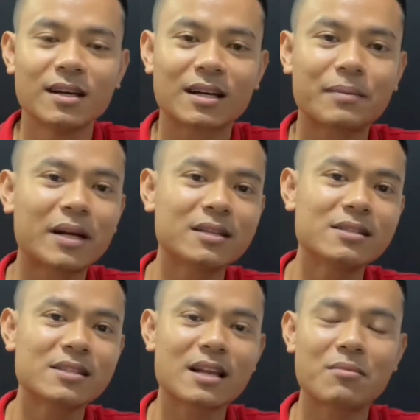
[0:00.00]
Các bạn
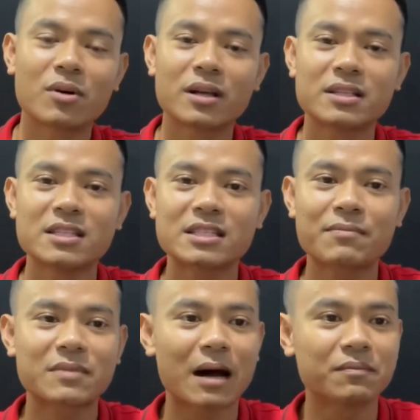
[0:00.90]
nữ sinh năm
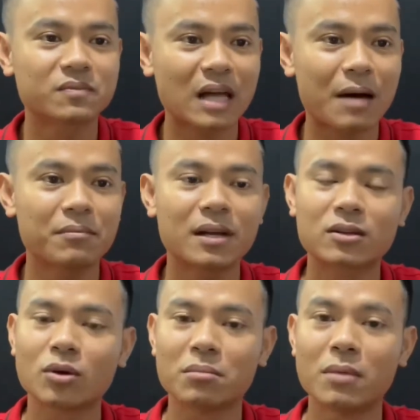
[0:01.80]
1988
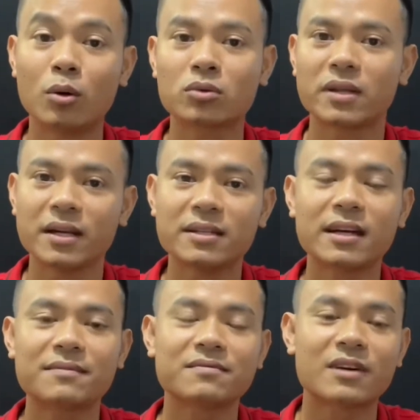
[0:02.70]
là tuổi Mậu
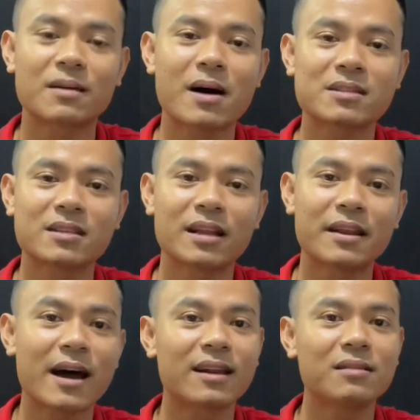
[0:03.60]
Thìn nhé và các bạn chính
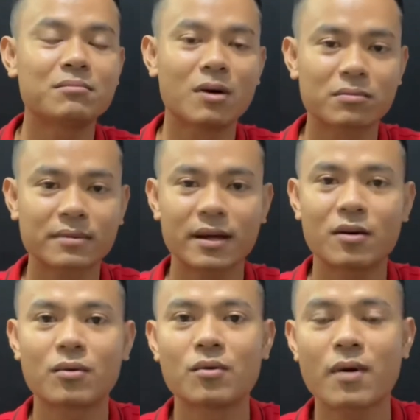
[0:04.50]
là đại lâm mộc
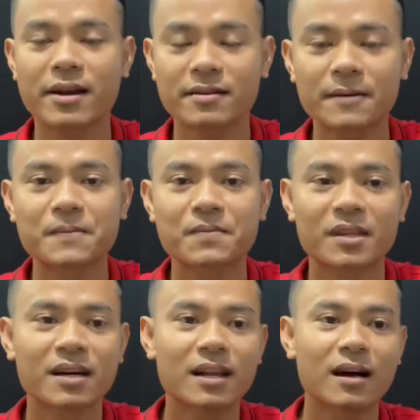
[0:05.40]
theo ngũ hành đó,
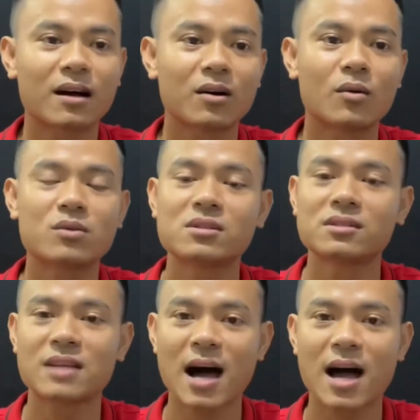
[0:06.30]
nghĩa là gỗ
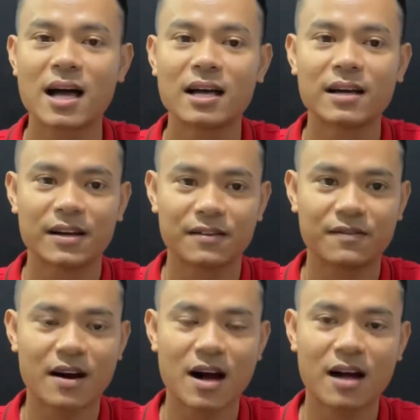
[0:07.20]
rừng già.
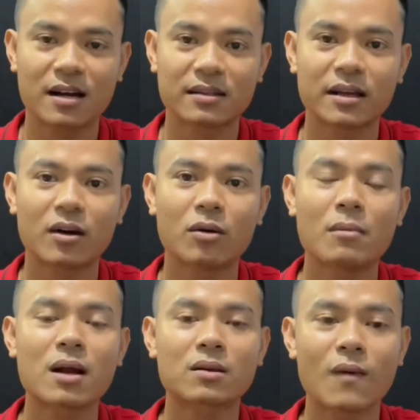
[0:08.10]
Và
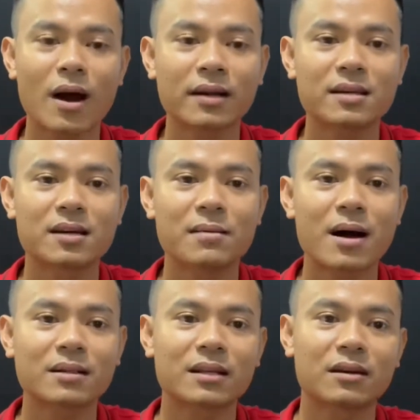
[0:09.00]
theo bát quái thì các
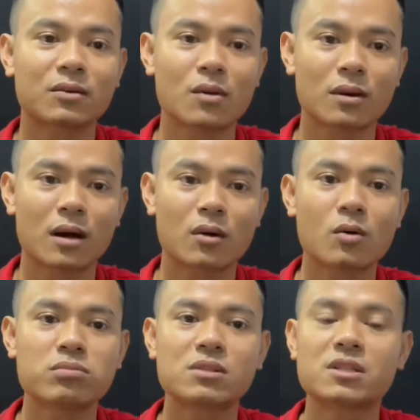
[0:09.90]
bạn theo thuộc là
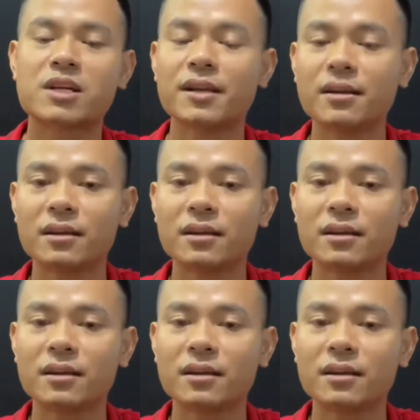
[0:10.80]
cung chấn,